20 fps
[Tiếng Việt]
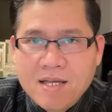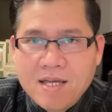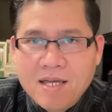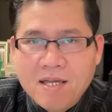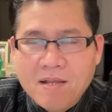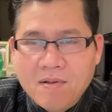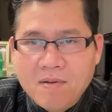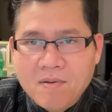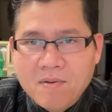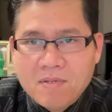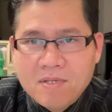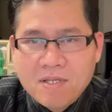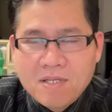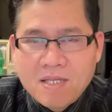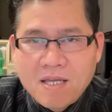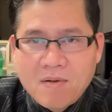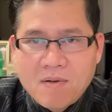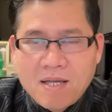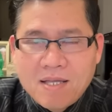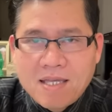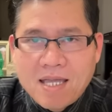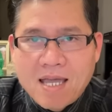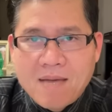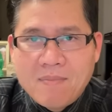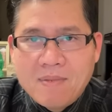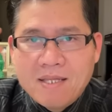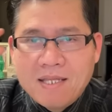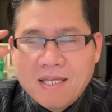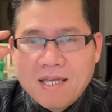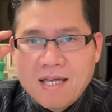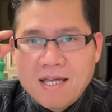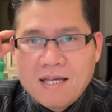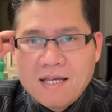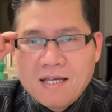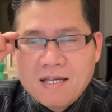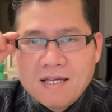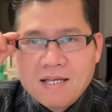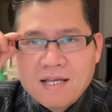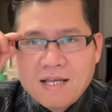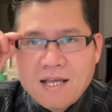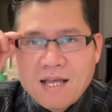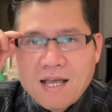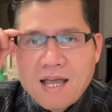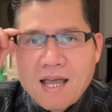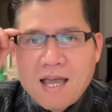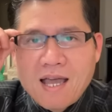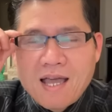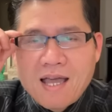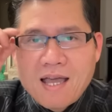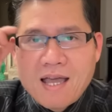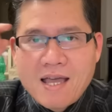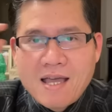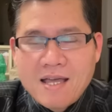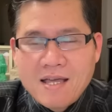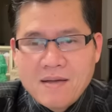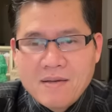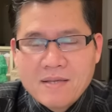Hello, xin chào cả nhà mình nha. À,